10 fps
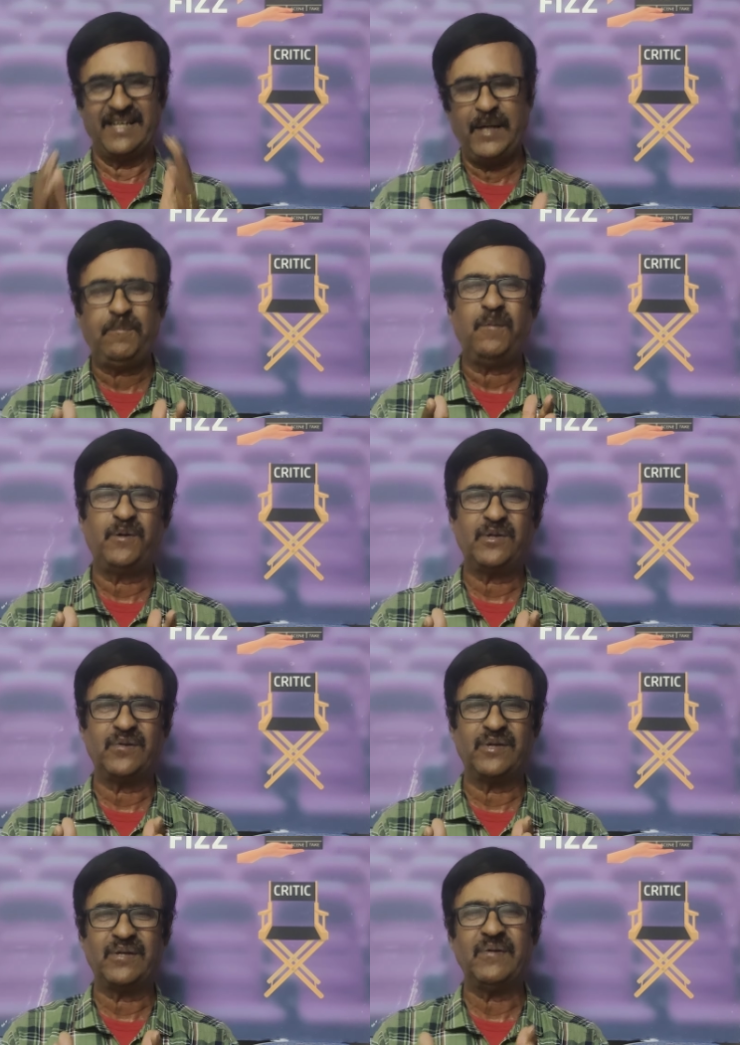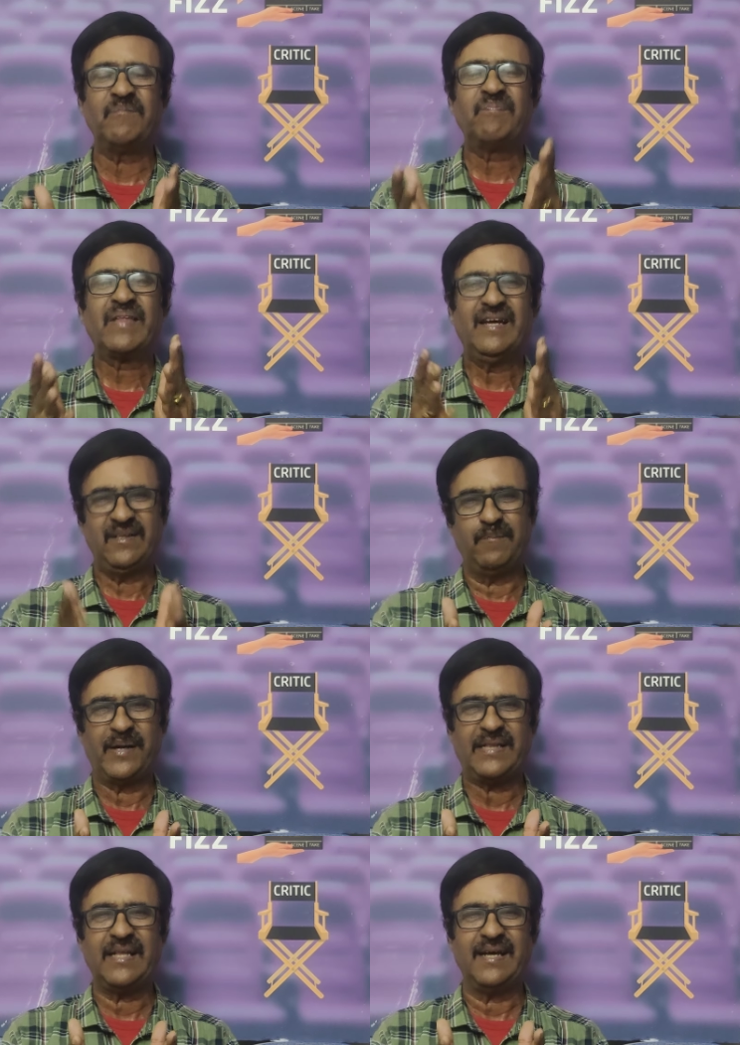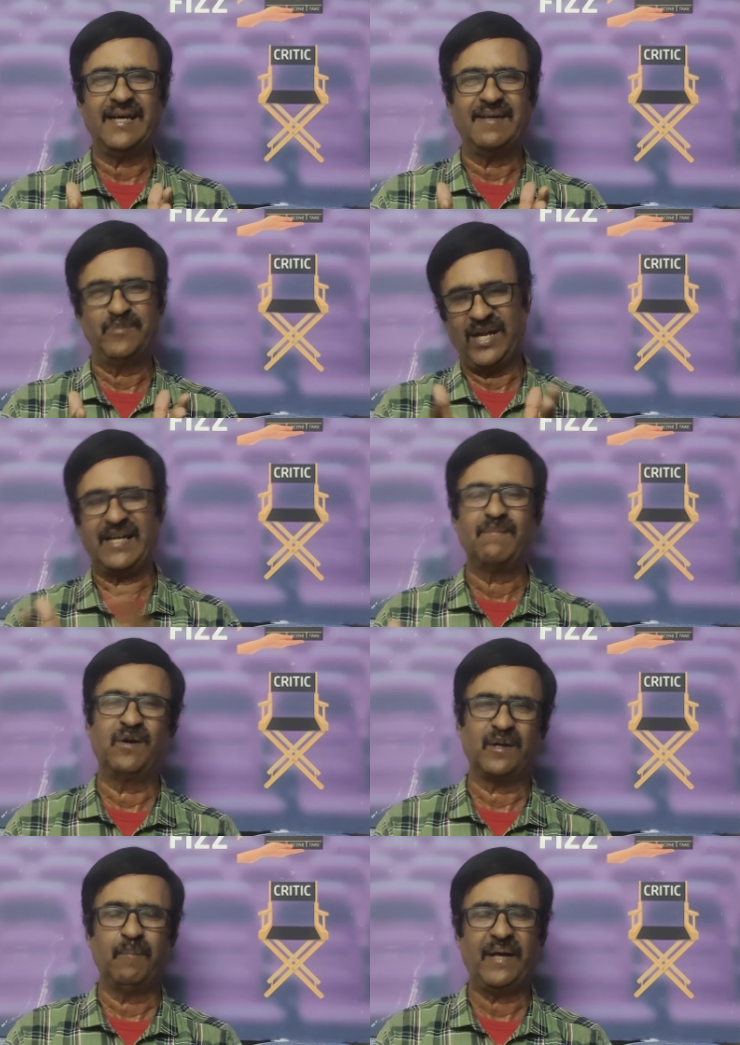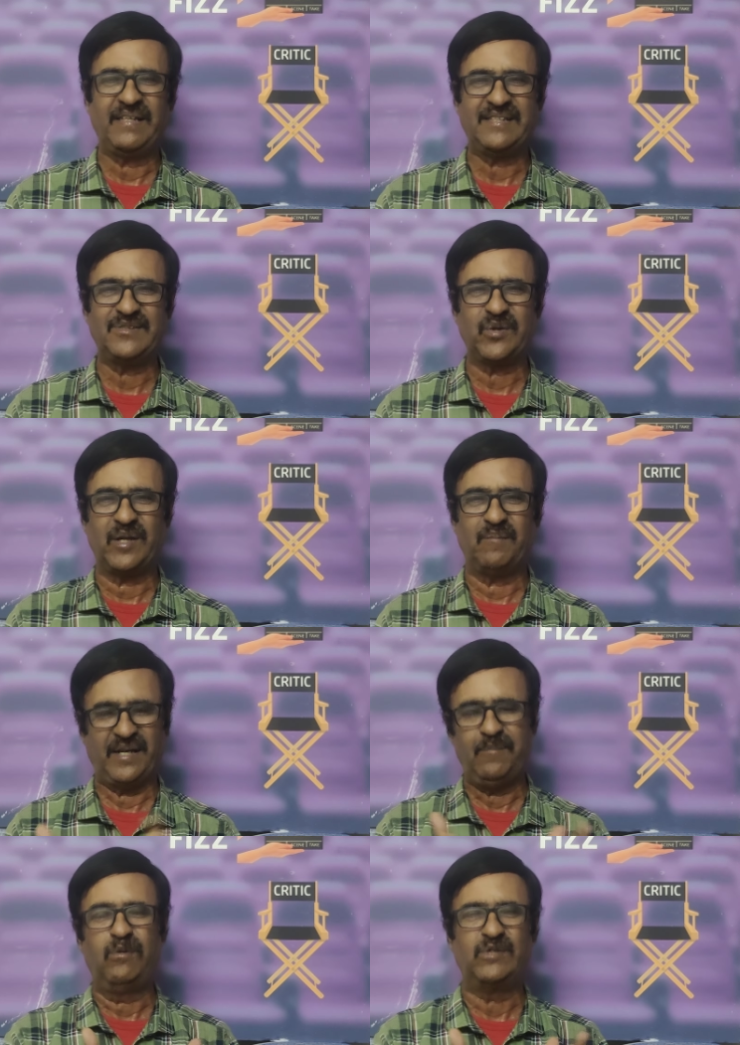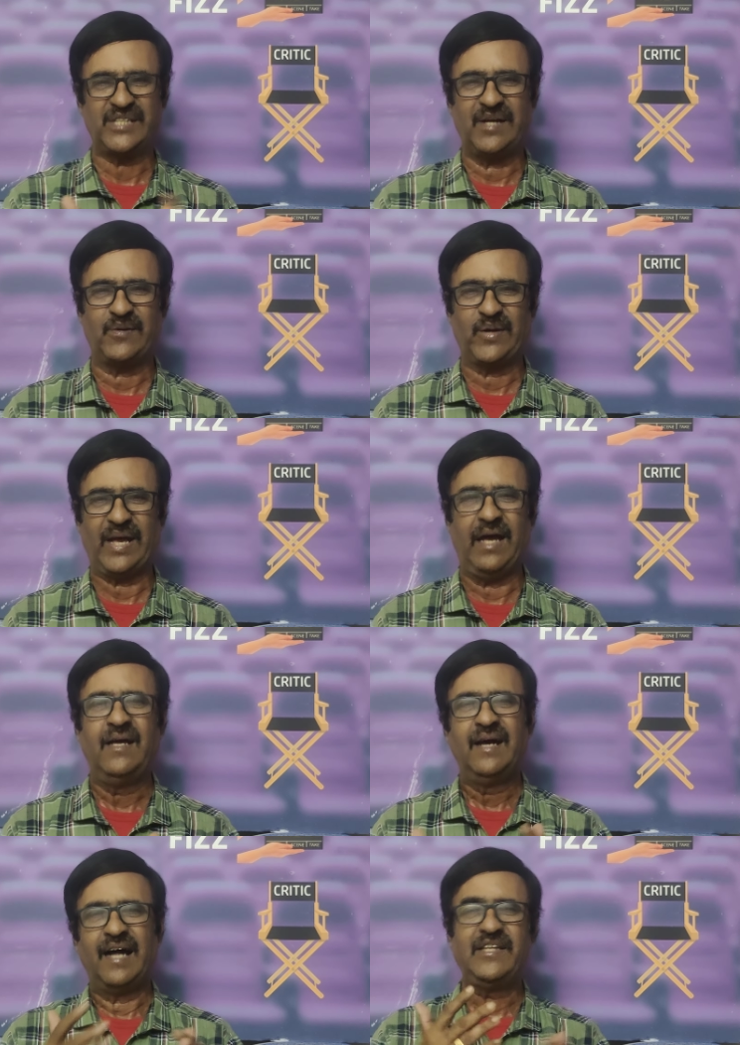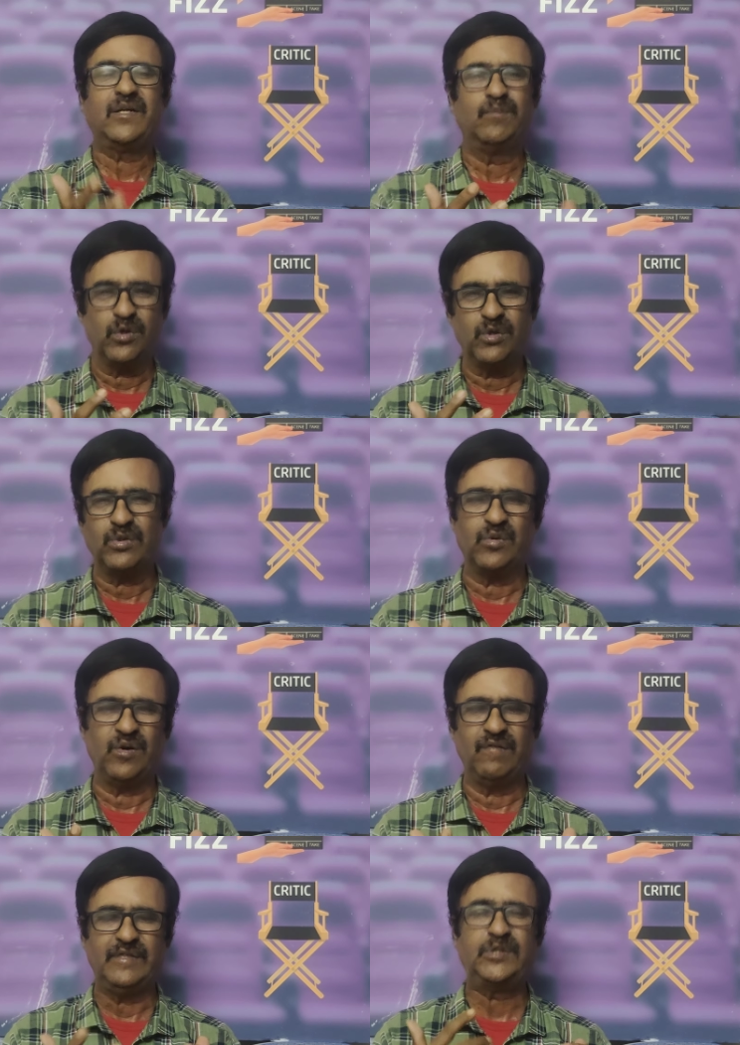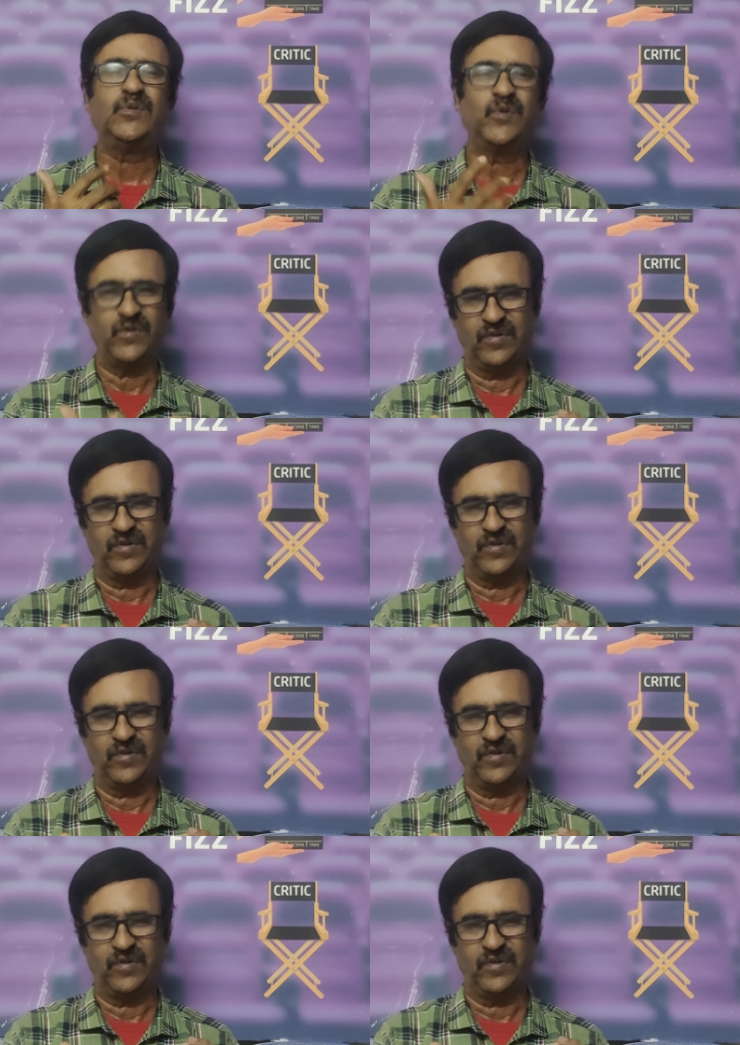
நடிப்பை பொறுத்த வரைக்கும் இந்த படத்தில் முன்னாள் நம்ம கம்பாரிசன் சொன்ன மாதிரி ப்ளூ ஸ்டாரோட அதிக முக்கியத்துவம் விஷ்ணு